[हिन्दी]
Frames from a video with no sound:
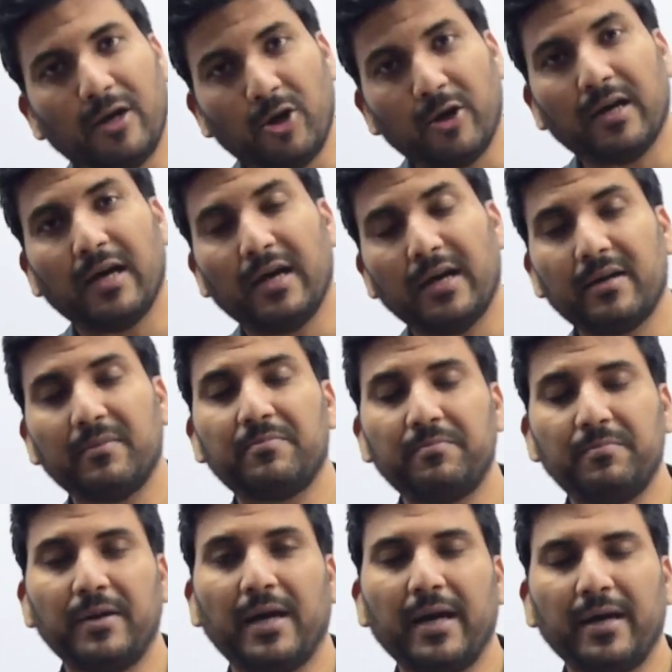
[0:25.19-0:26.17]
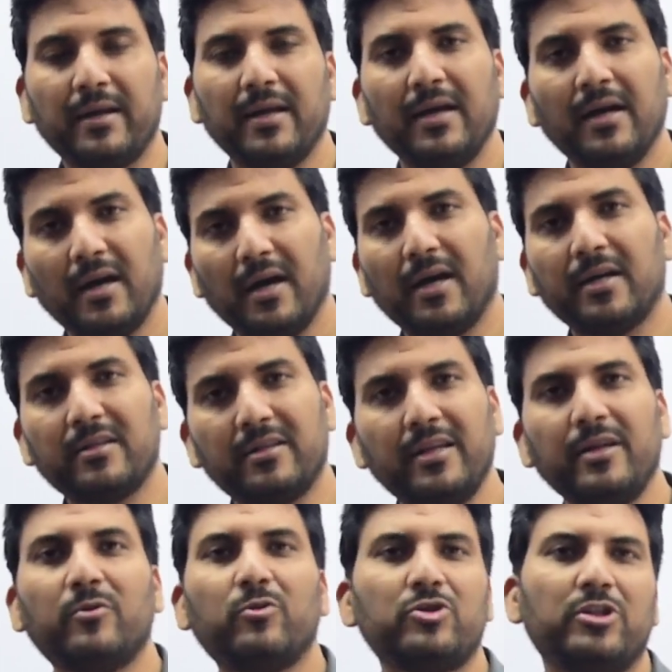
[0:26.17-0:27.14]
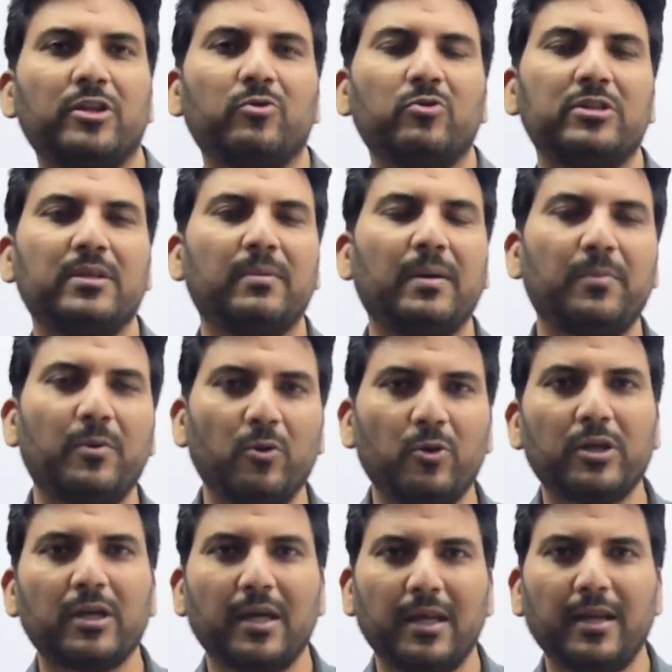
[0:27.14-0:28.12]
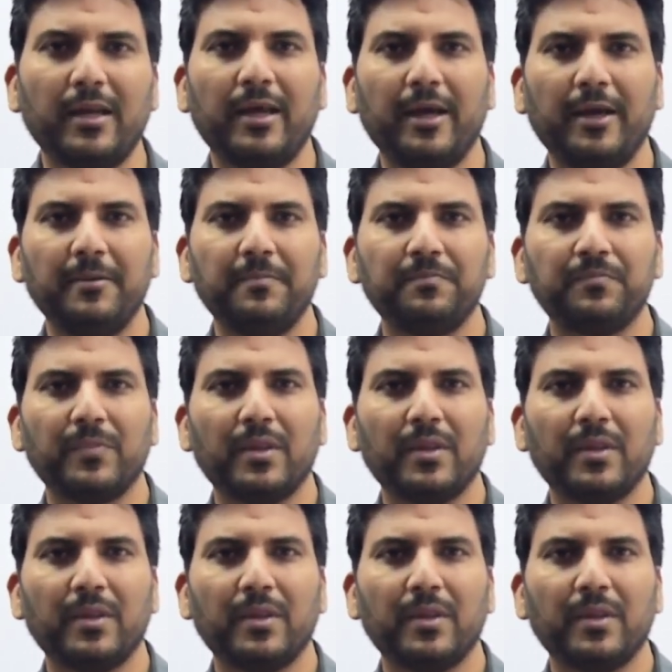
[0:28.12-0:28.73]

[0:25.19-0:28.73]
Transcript: और हर बार हर दिन कुछ ना कुछ हम अपलोड कर रहे हैं